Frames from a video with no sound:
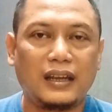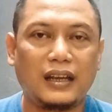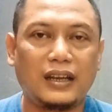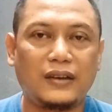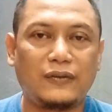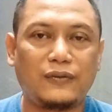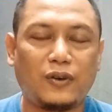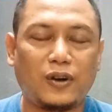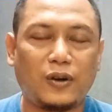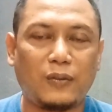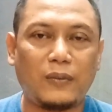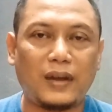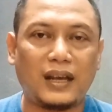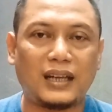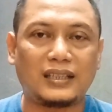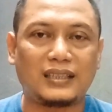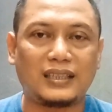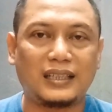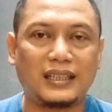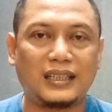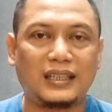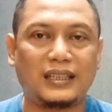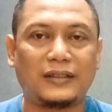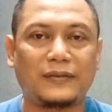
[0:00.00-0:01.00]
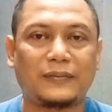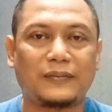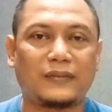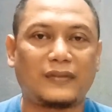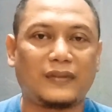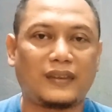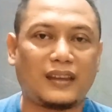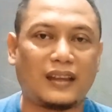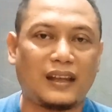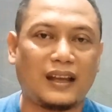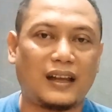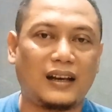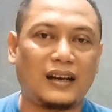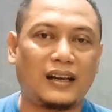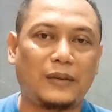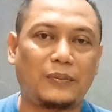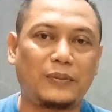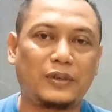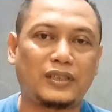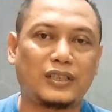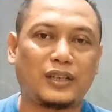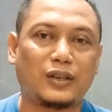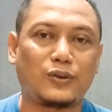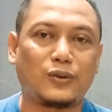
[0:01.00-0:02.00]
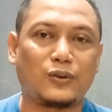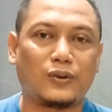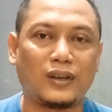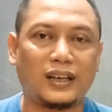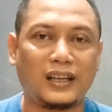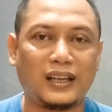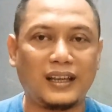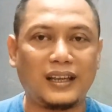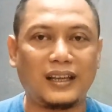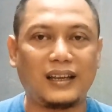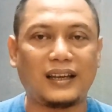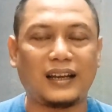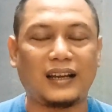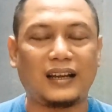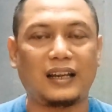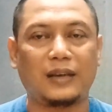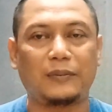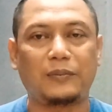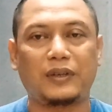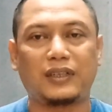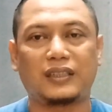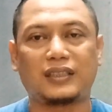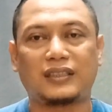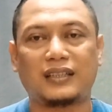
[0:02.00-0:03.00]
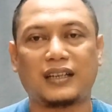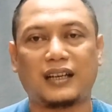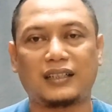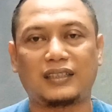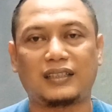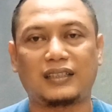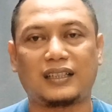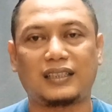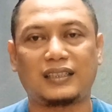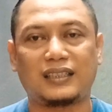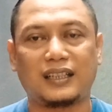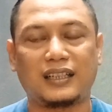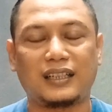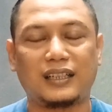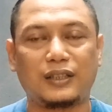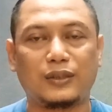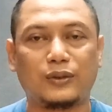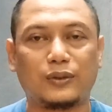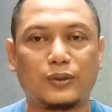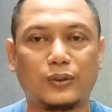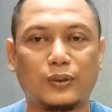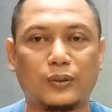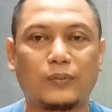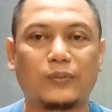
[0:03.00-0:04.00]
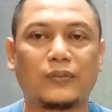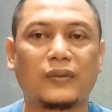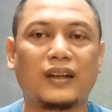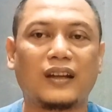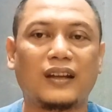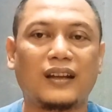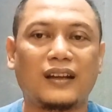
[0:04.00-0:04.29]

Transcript: informasi. Anda bisa googling, Anda bisa searching di YouTube.